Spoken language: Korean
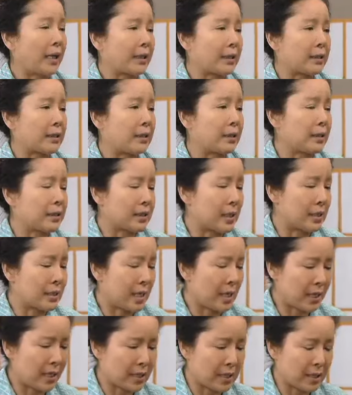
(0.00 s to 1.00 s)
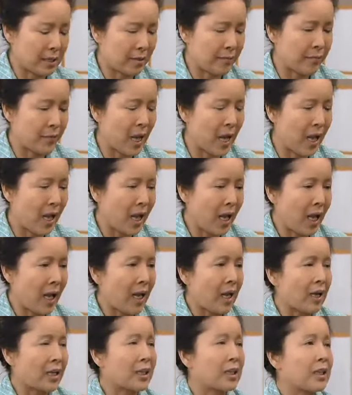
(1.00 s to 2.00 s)
아이, 글쎄 제가 지금
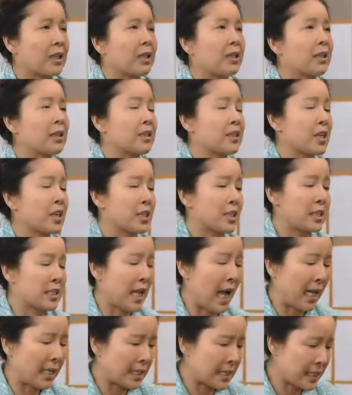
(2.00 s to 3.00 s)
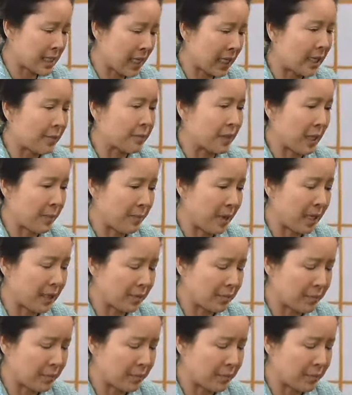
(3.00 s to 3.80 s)
그럴 정신이 아닌 사람이란